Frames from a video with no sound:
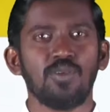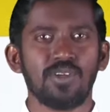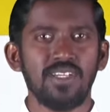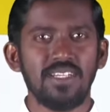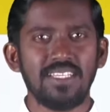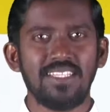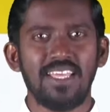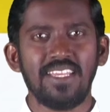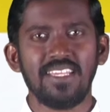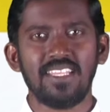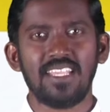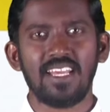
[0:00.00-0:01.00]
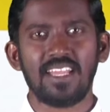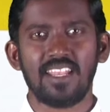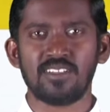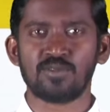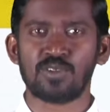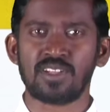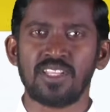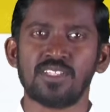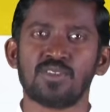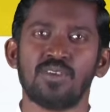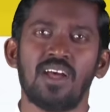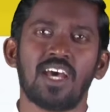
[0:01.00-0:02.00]
ஒரு இதே இல்லை எல்லாம் உடனே
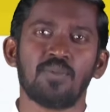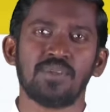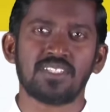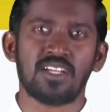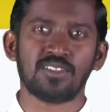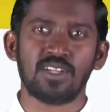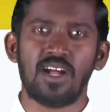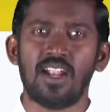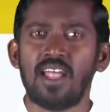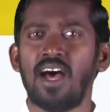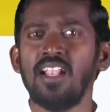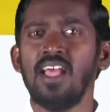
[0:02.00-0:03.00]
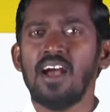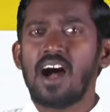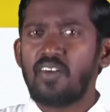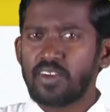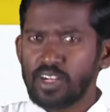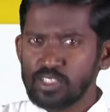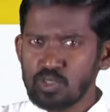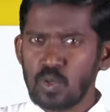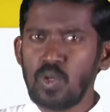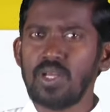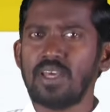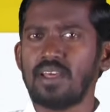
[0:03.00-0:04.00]
சொல்ல ஆரம்பிச்சுறாங்க ஆனால் அவர்கள்
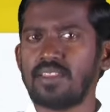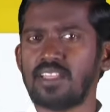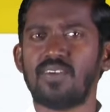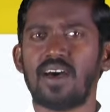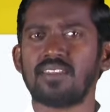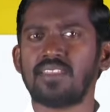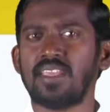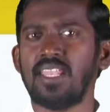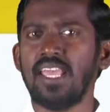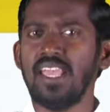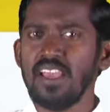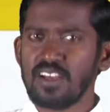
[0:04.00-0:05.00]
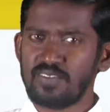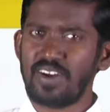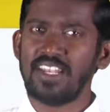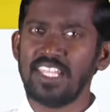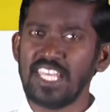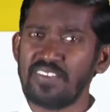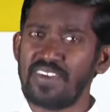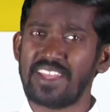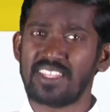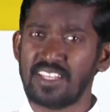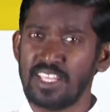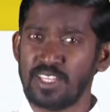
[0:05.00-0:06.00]
சொல்லுகிற அந்த வார்த்தையிலே வலி
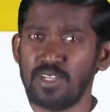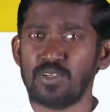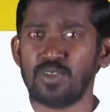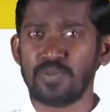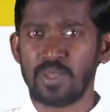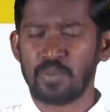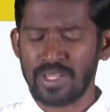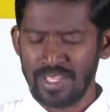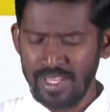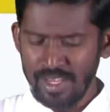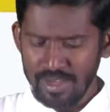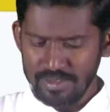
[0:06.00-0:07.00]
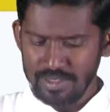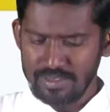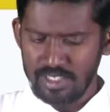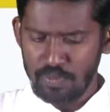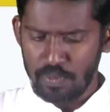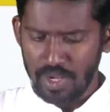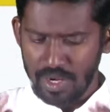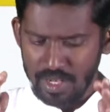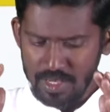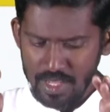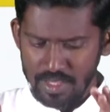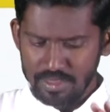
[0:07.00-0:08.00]
வேதனை இருக்கும் என்பதை இந்த
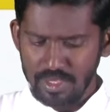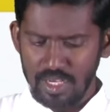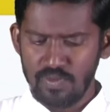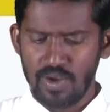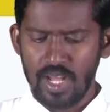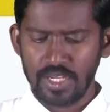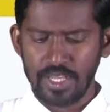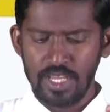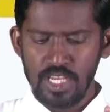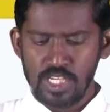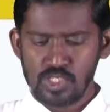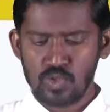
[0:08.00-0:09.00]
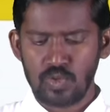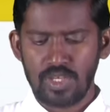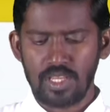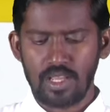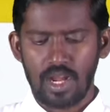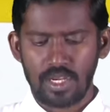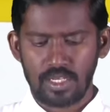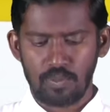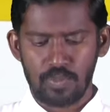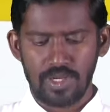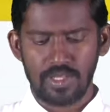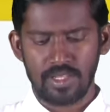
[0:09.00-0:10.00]
திருப்பாடல் தெளிவாக சுட்டி
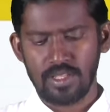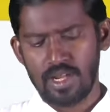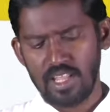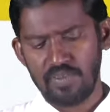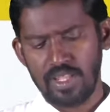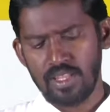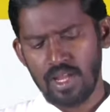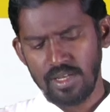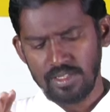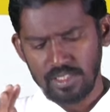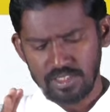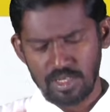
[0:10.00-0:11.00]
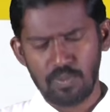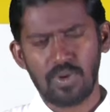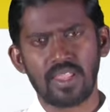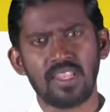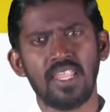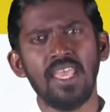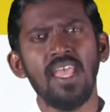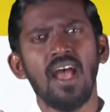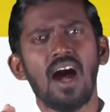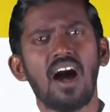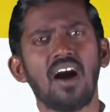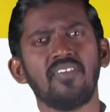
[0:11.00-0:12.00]
காட்டப்படுகிறது எனவே தான் இந்த திருப்பாடலிலே
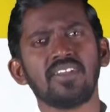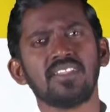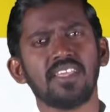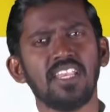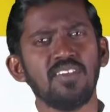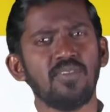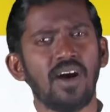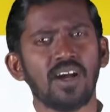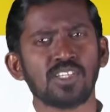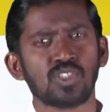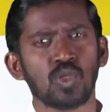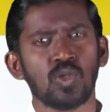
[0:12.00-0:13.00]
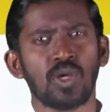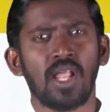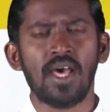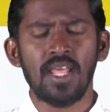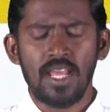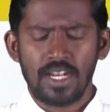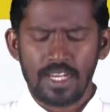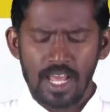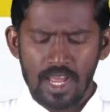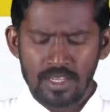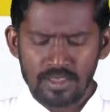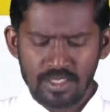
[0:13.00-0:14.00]
அவர் தெளிவாக சொல்கிறார்
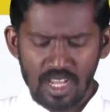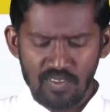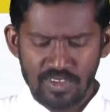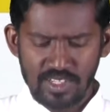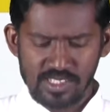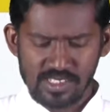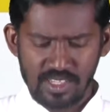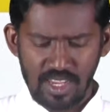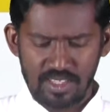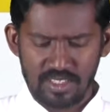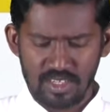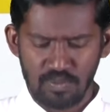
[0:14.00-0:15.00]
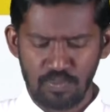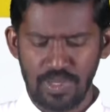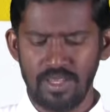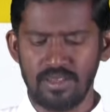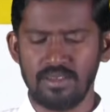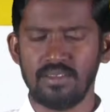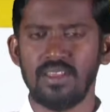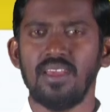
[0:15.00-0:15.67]
நான் தவறு செய்திருப்பேன்